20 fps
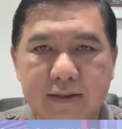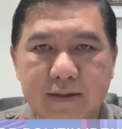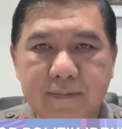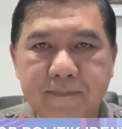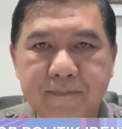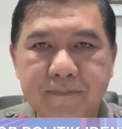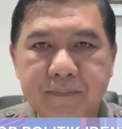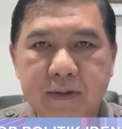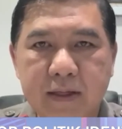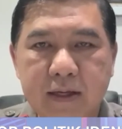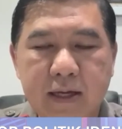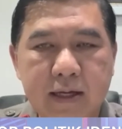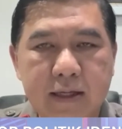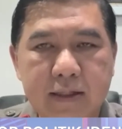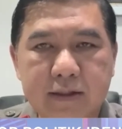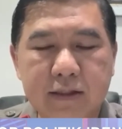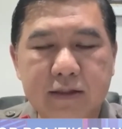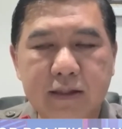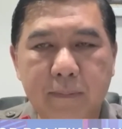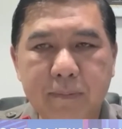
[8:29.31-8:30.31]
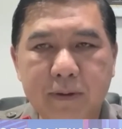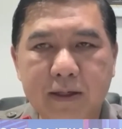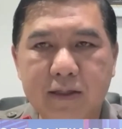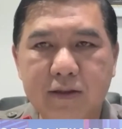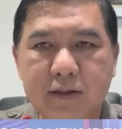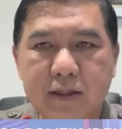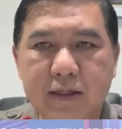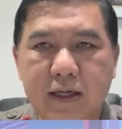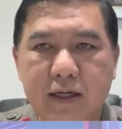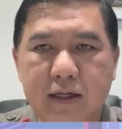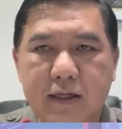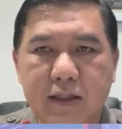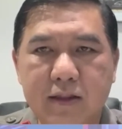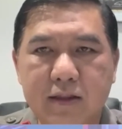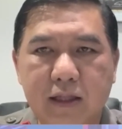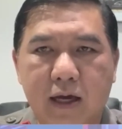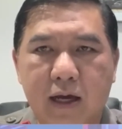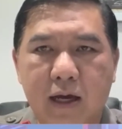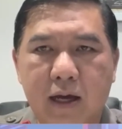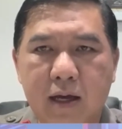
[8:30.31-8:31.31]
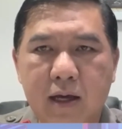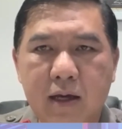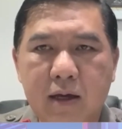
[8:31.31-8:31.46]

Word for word: Okay. Tetapi ketika kita